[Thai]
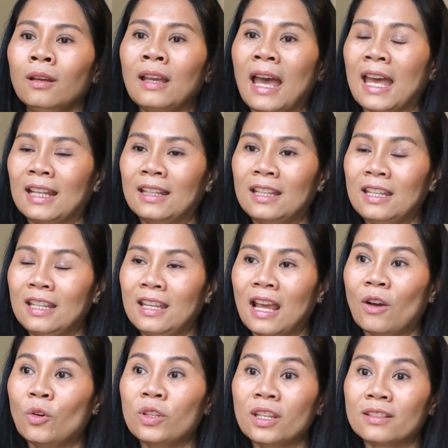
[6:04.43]
การที่
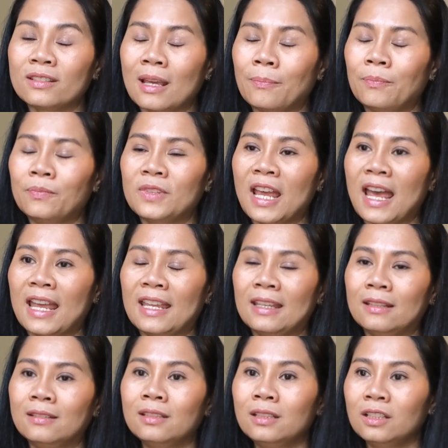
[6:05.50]
เขาจะจับใจ
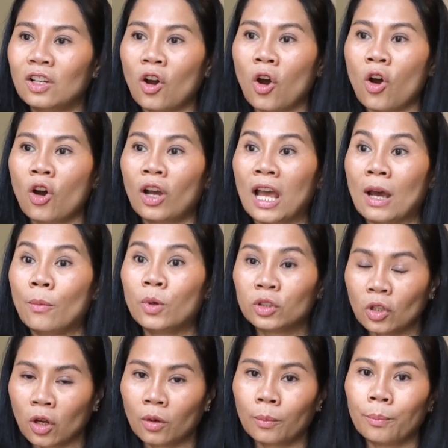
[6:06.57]
สื่อของเขา
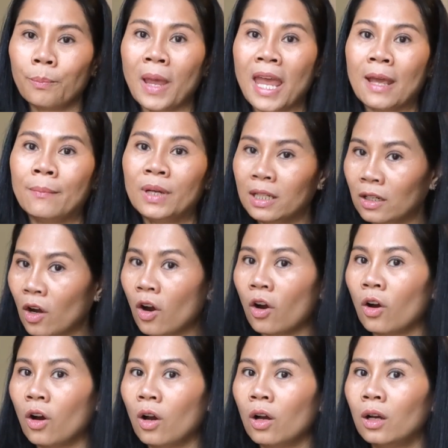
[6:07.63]
ต้องแบมือขอ
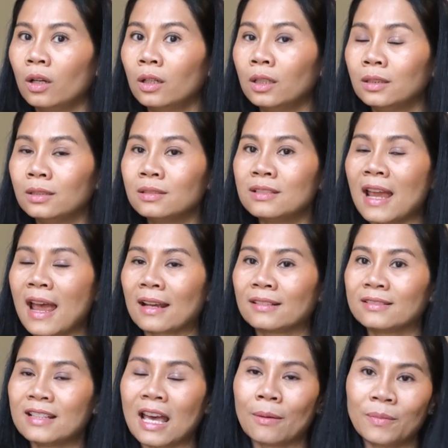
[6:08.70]
เงินจาก
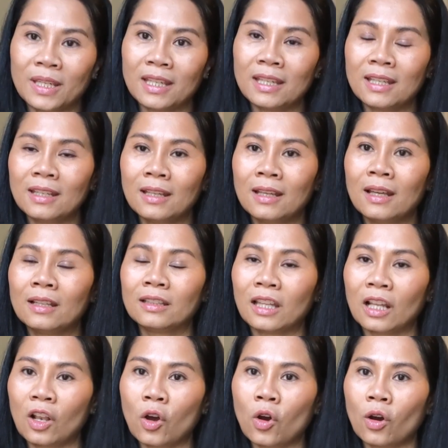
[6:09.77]
สามีต
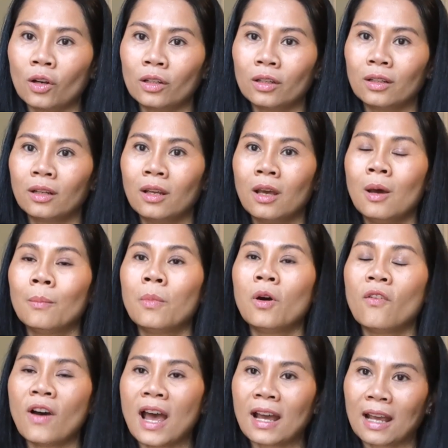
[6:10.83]
ลอด เพราะ
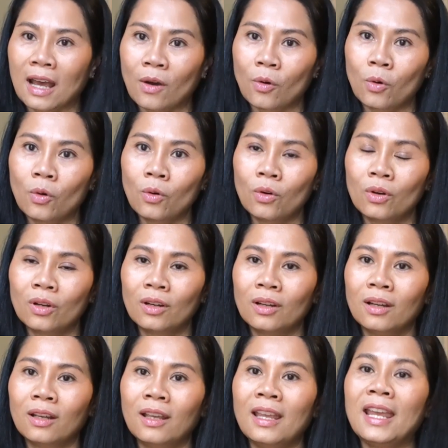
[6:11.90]
ว่าเขา
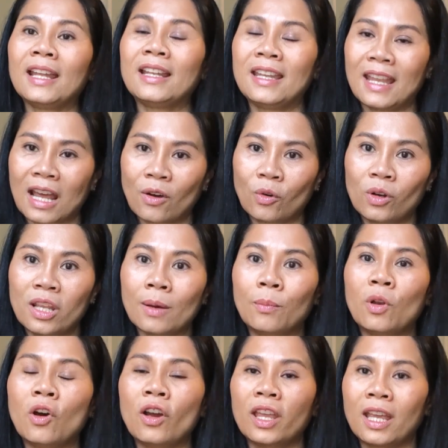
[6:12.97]
เห็ดเฮาเรียบ
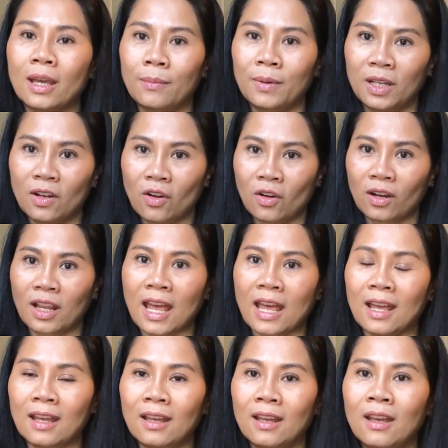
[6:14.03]
ร้อยค่ะพี่น้องค่ะ
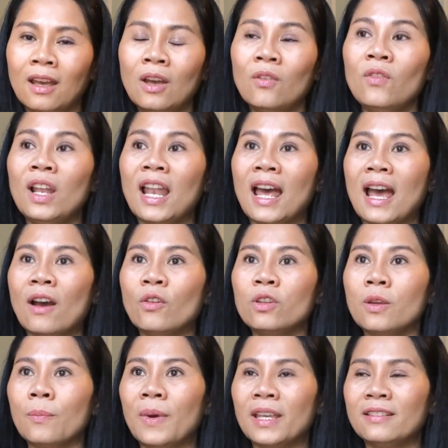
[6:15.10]
เวลาเขา
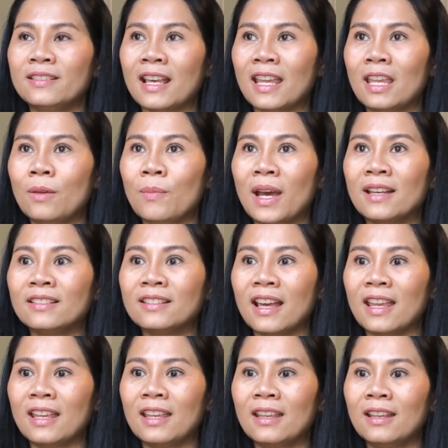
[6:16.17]
จะไปใส่มาใส่